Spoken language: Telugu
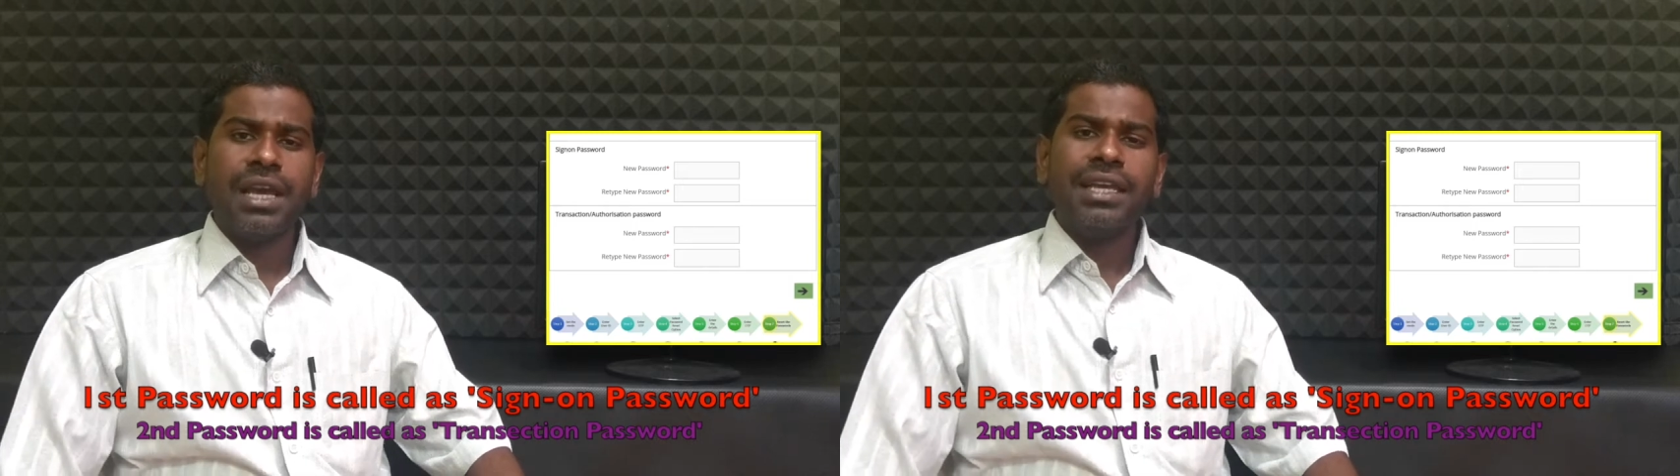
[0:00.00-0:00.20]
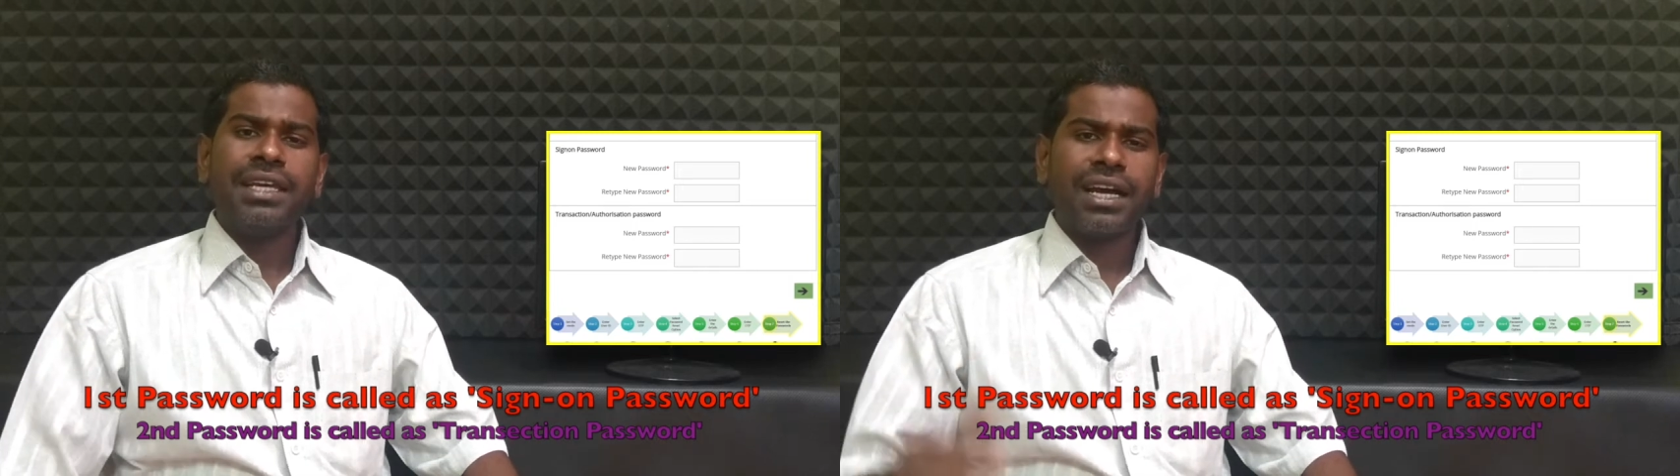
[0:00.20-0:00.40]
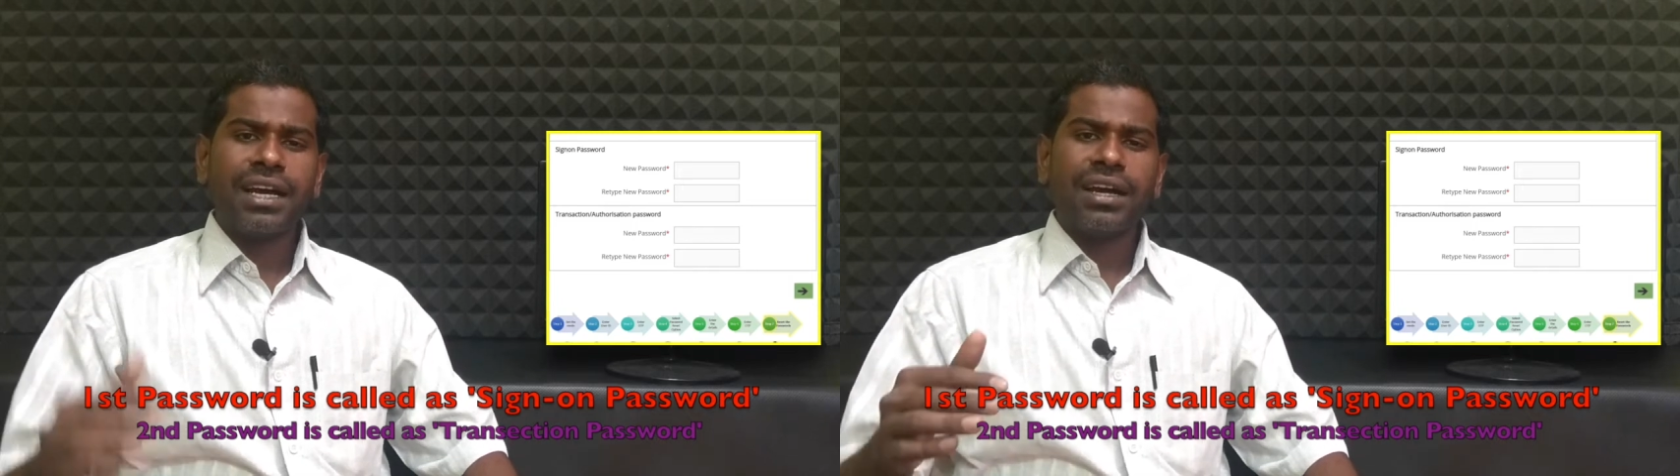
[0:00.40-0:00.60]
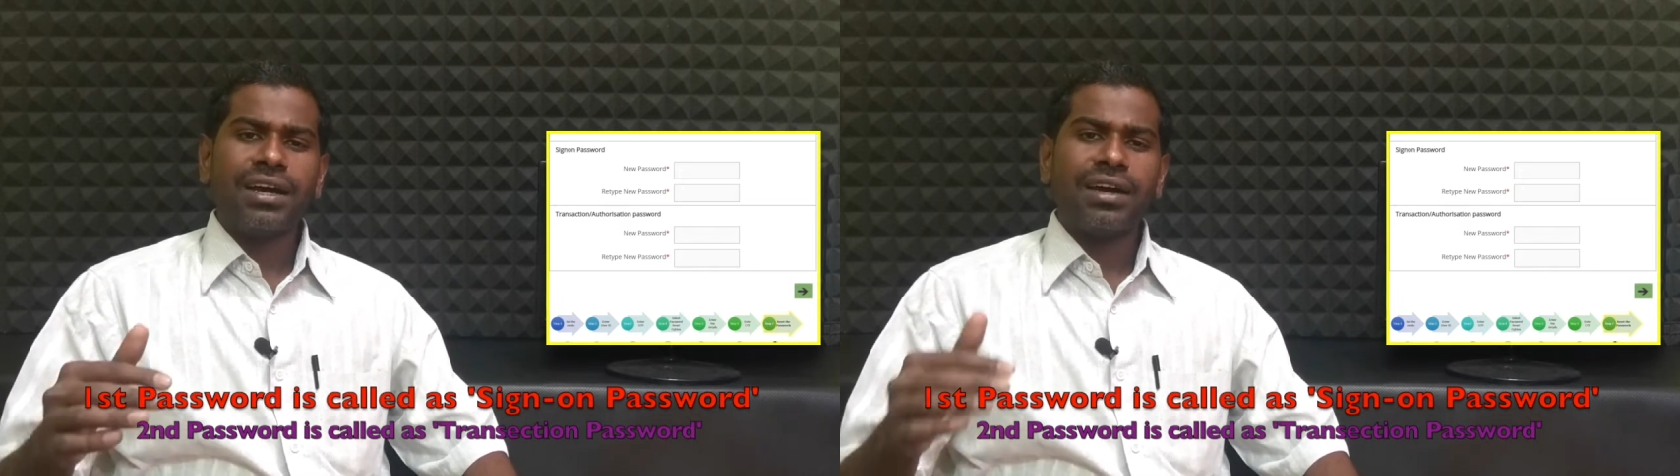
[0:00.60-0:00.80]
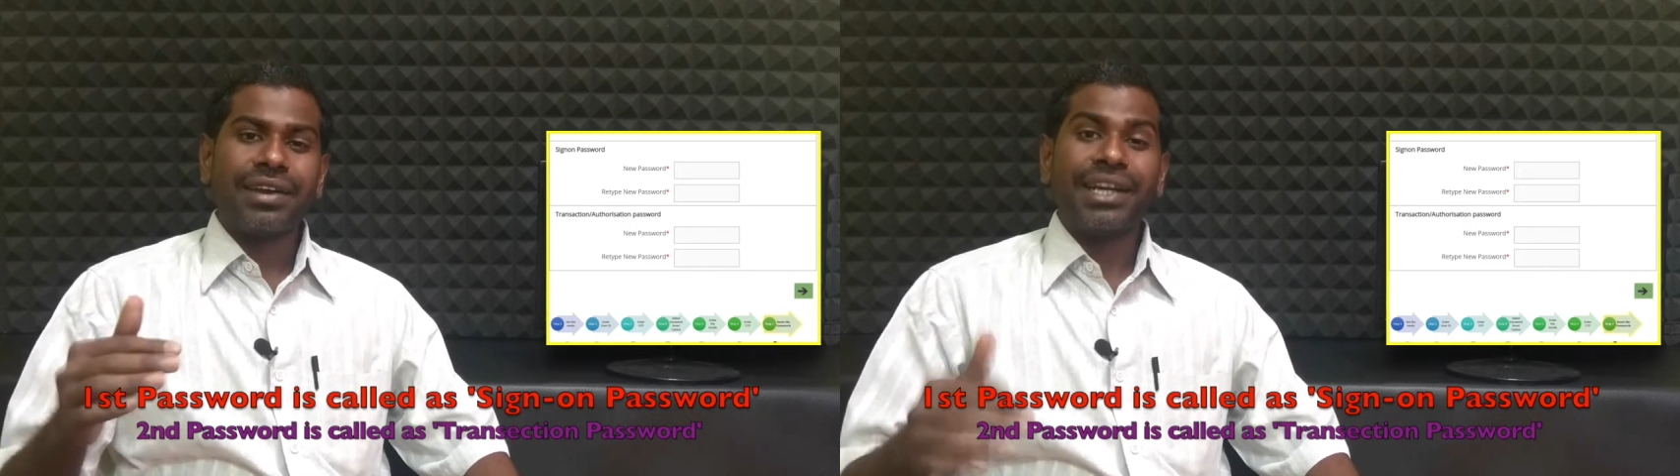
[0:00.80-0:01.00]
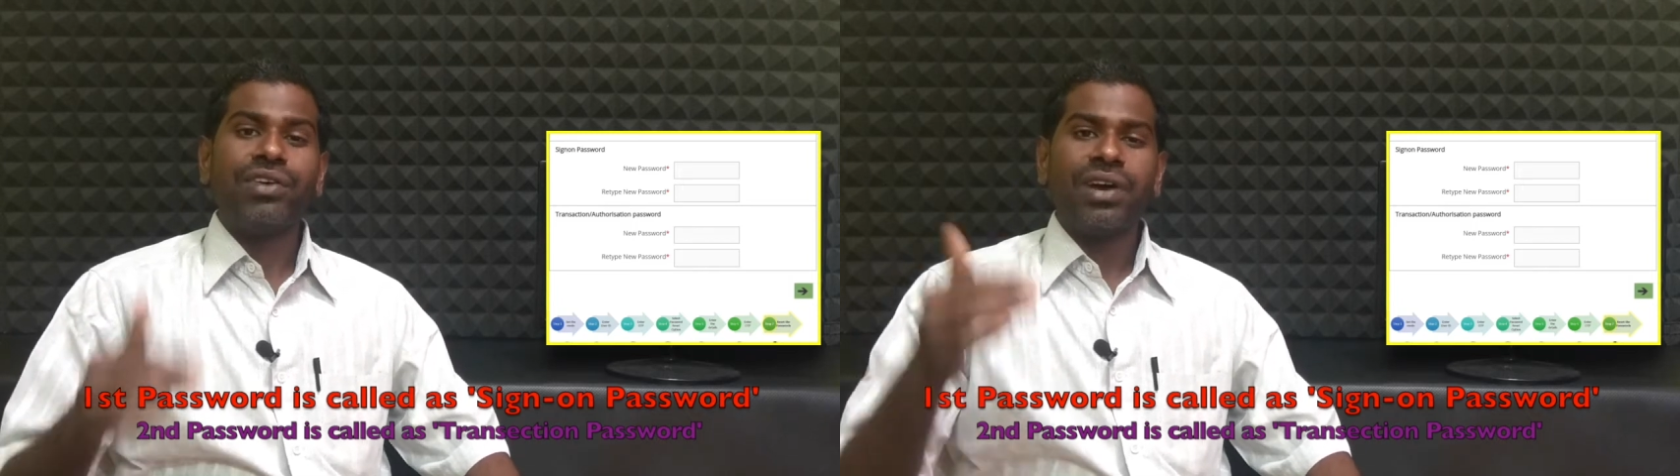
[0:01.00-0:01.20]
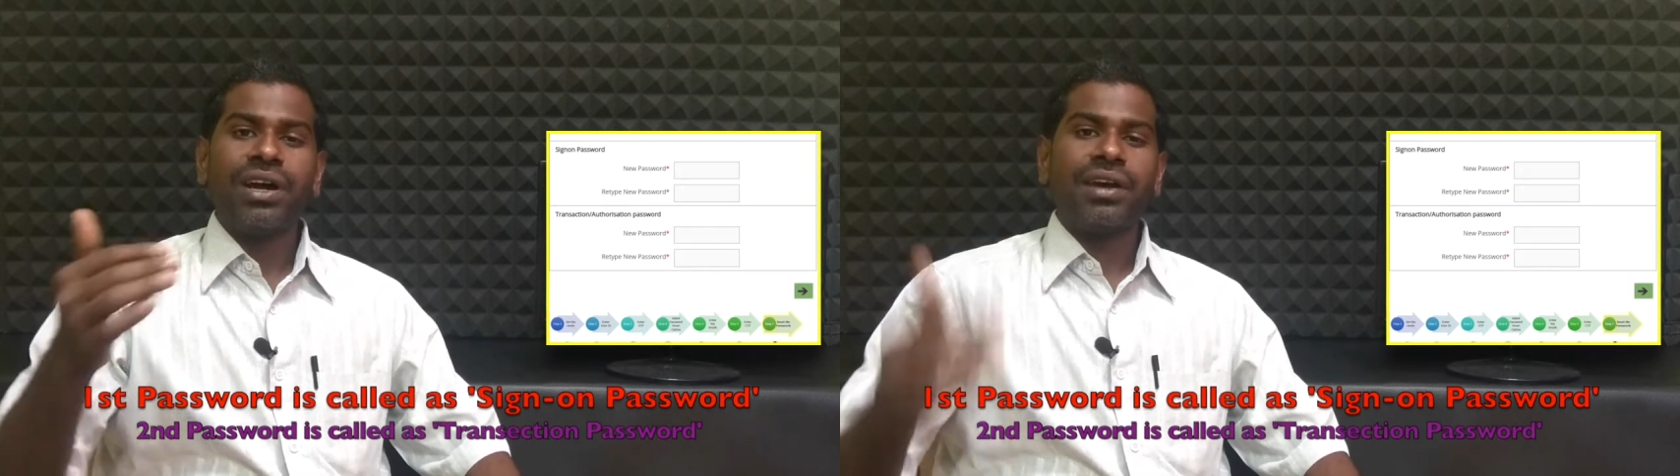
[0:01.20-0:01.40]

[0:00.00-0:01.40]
ఇక రెండవ